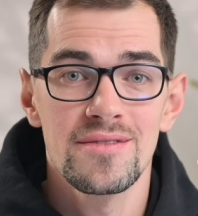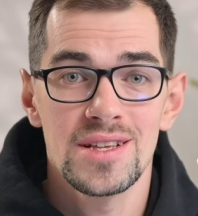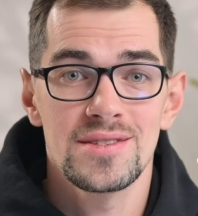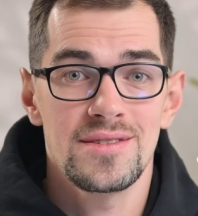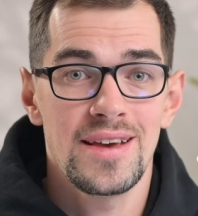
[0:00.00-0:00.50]

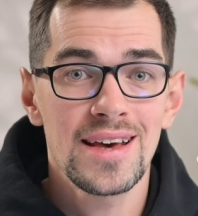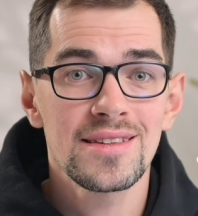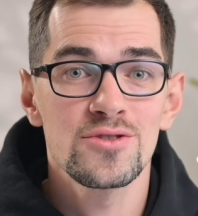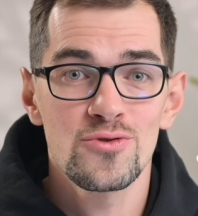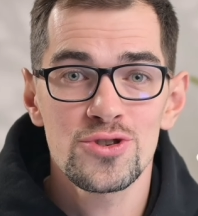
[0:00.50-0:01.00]
Ведь
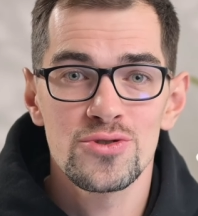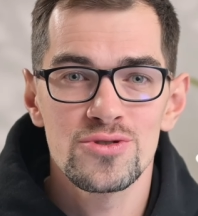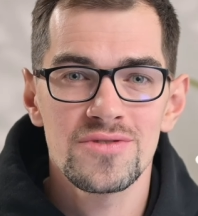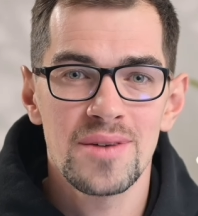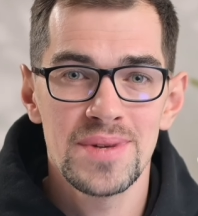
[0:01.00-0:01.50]
это то, что
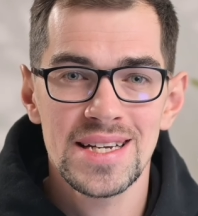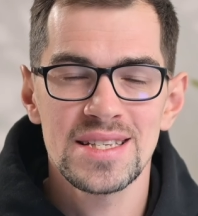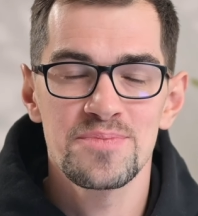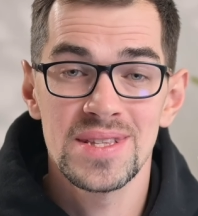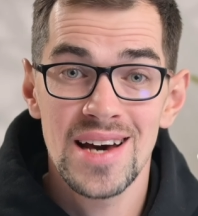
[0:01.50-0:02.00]
идет в
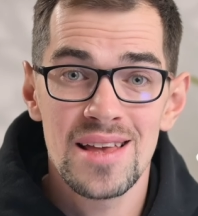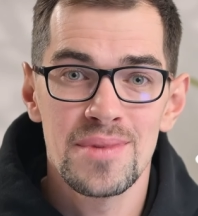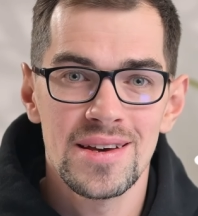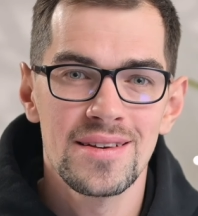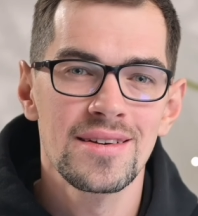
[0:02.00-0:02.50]
комплекте с
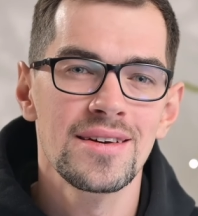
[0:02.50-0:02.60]
педалями.